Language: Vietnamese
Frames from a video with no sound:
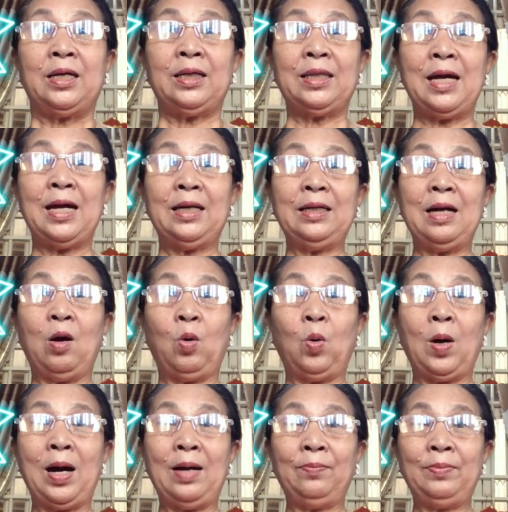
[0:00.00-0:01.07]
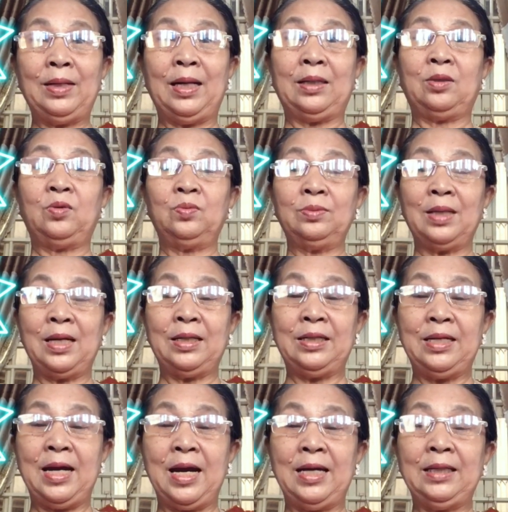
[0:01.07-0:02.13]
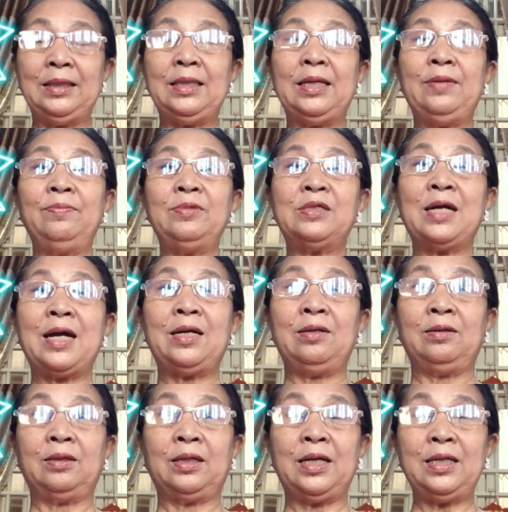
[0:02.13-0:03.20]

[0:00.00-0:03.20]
cái tháng đầu âm lịch chúng ta dễ kiếm ra được